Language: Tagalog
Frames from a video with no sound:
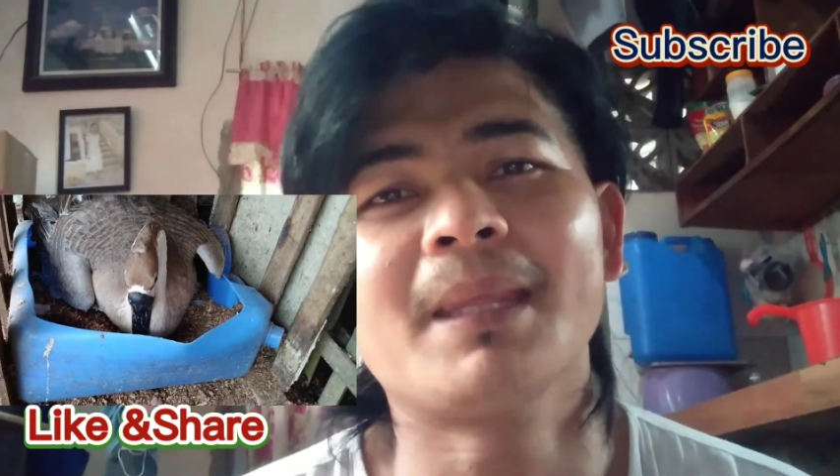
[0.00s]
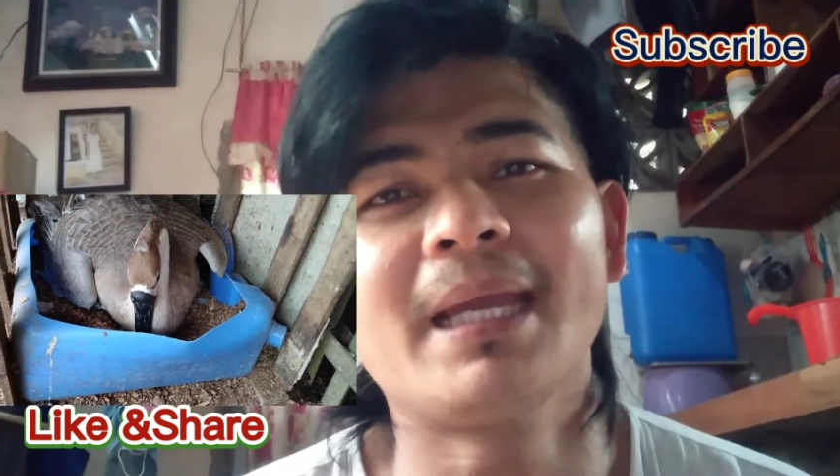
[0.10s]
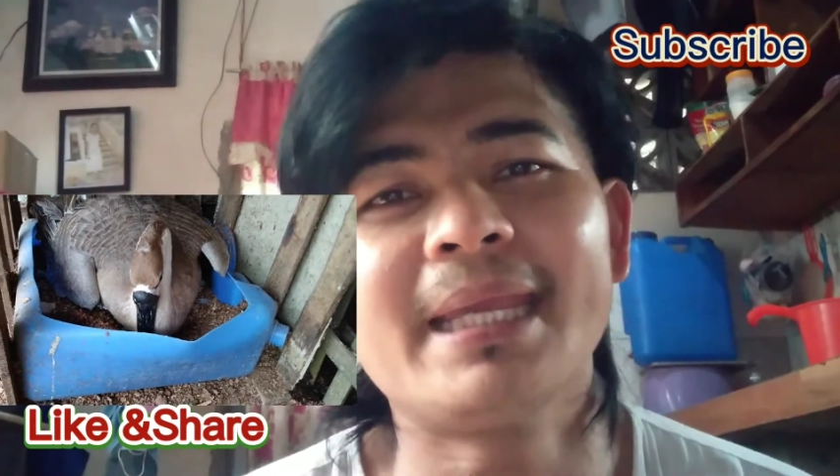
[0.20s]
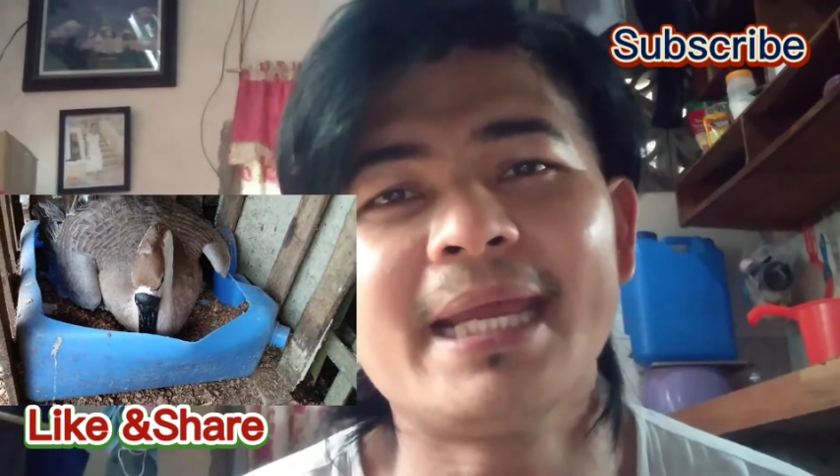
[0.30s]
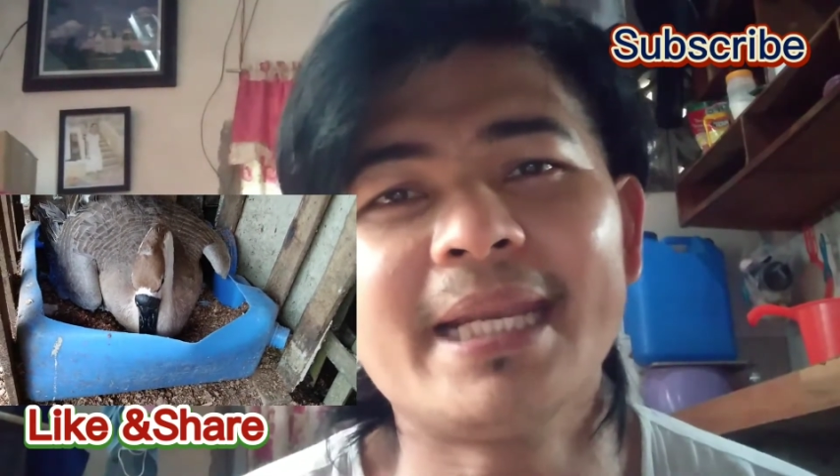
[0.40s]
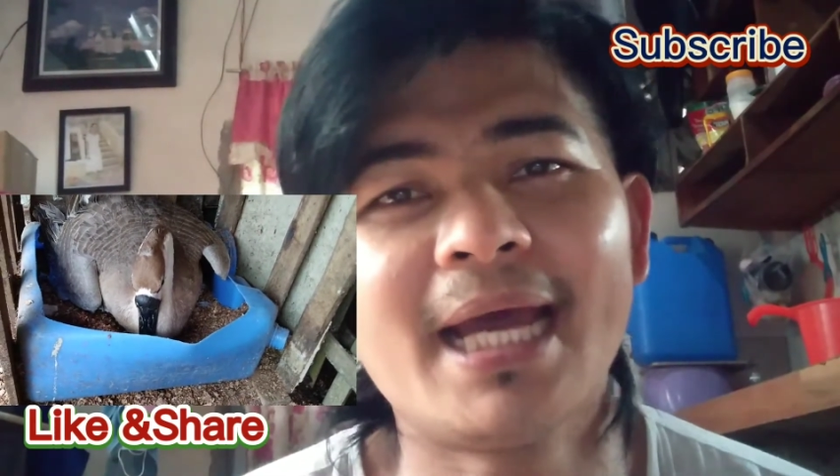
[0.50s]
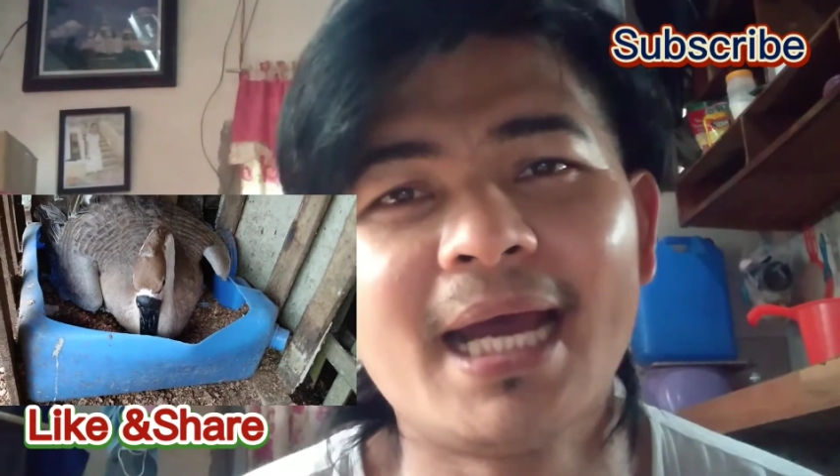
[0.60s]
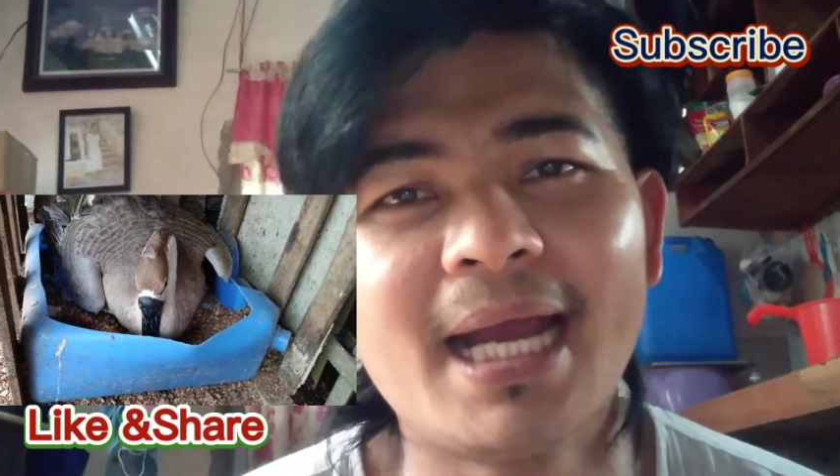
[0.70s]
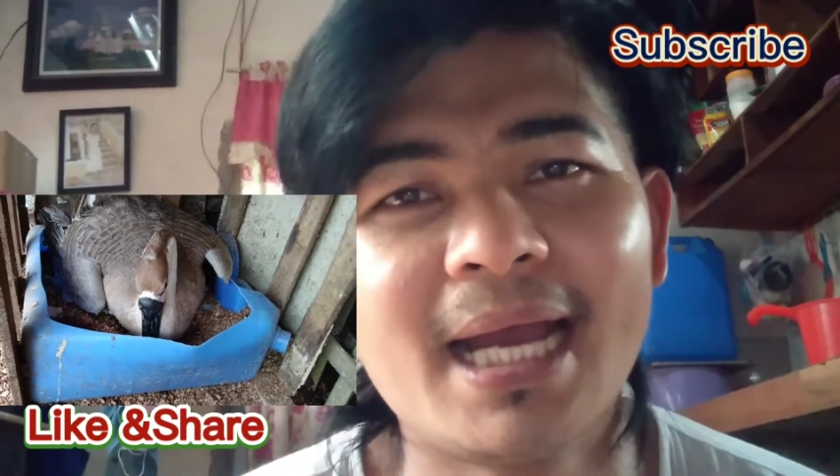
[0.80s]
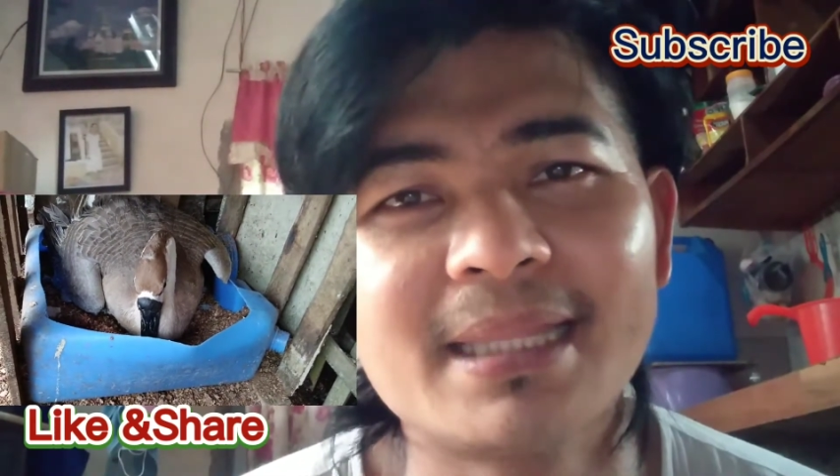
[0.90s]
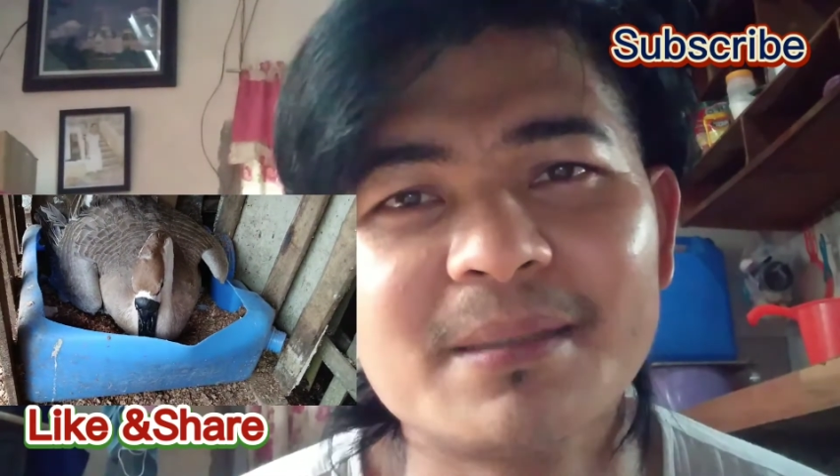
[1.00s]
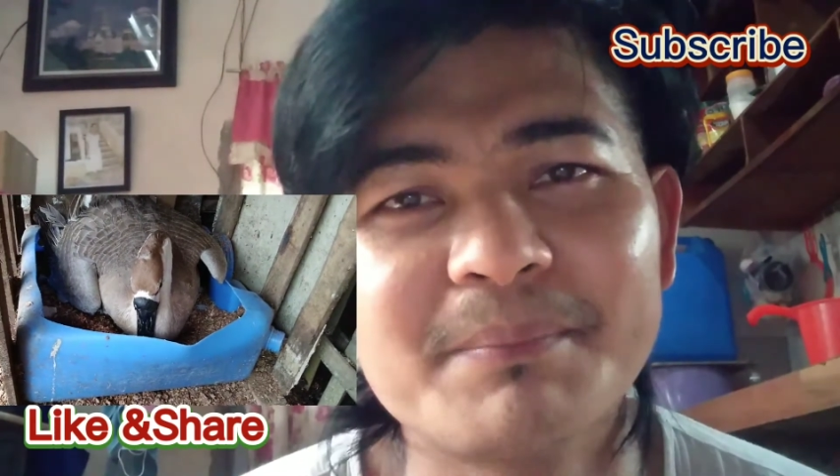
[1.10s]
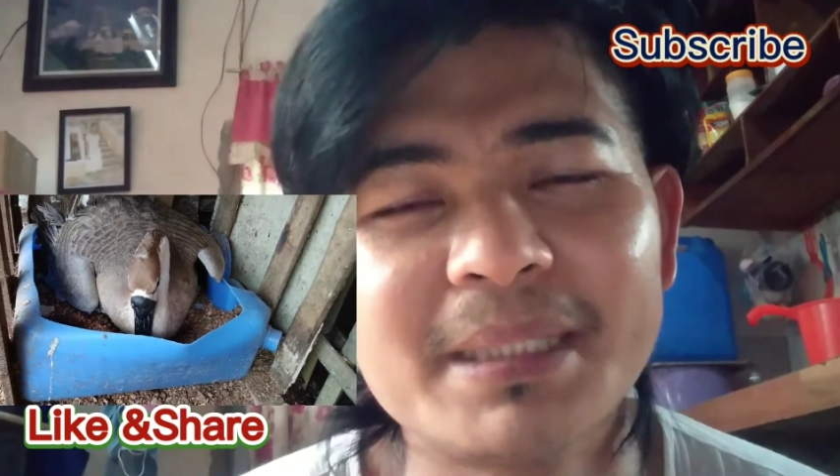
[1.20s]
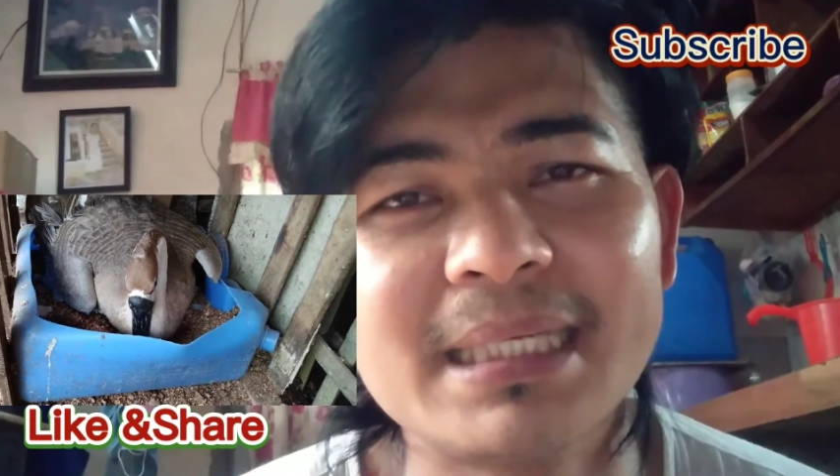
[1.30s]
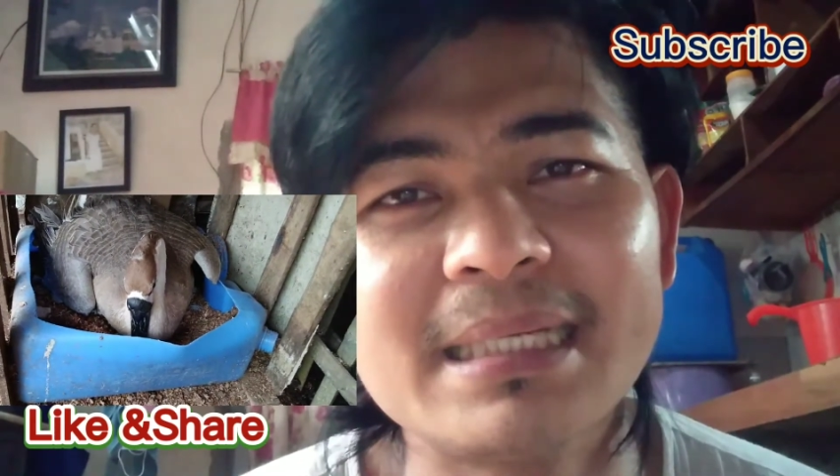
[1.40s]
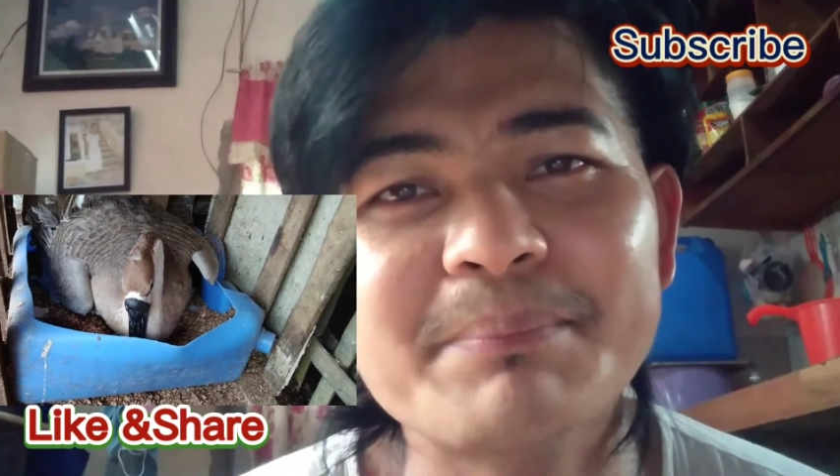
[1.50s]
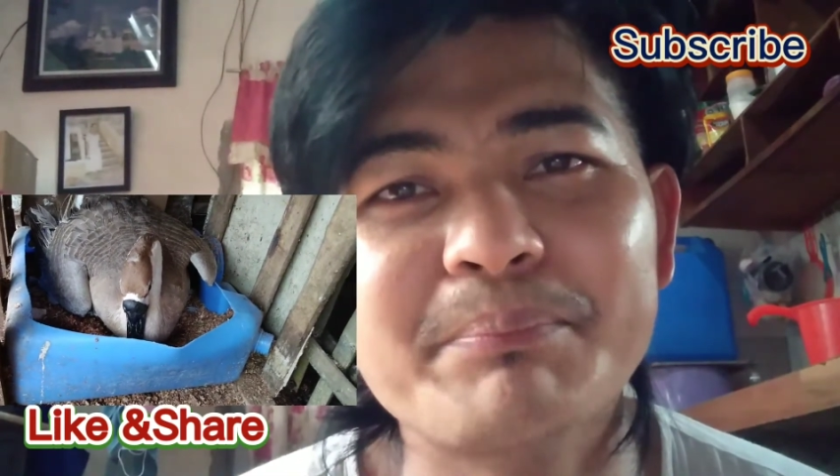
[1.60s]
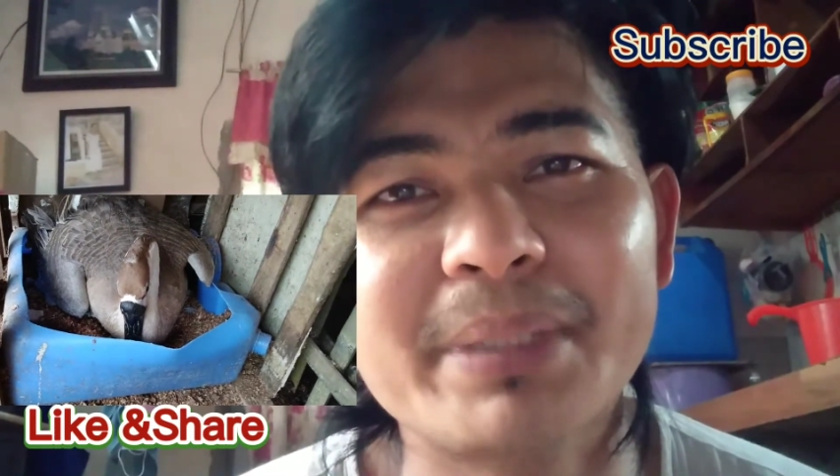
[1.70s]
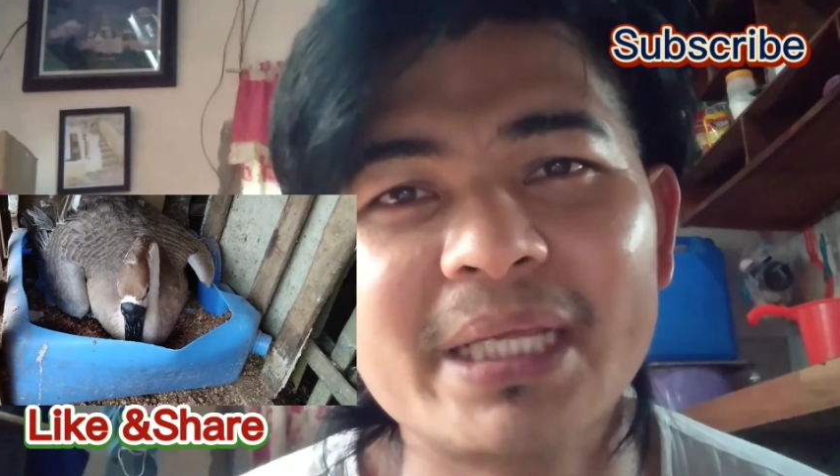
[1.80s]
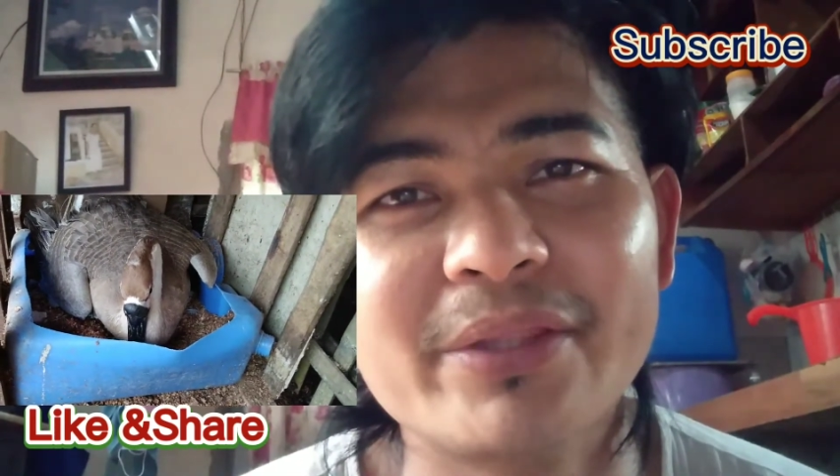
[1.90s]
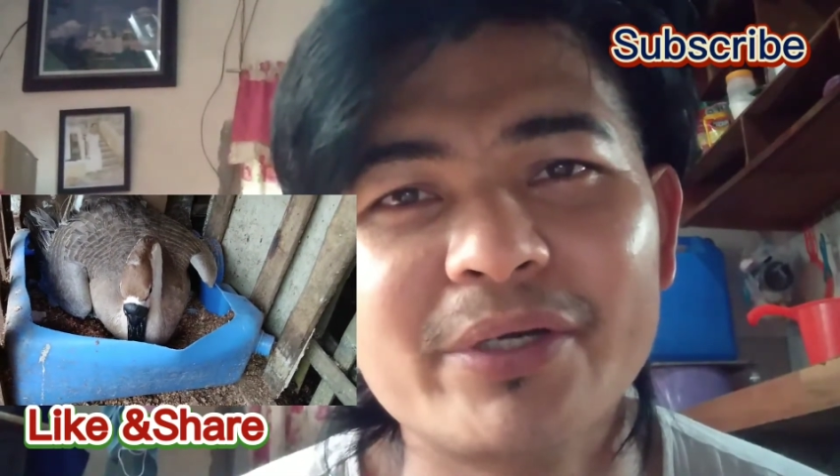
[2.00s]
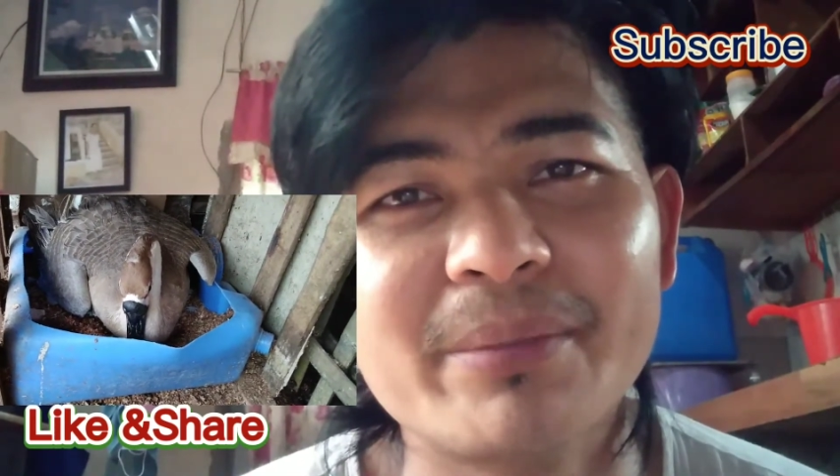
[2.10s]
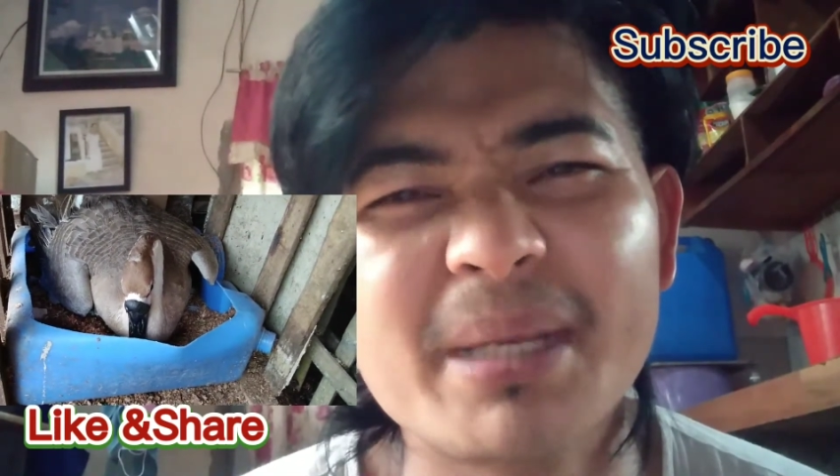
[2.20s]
Ayan ang ating biniling breeder.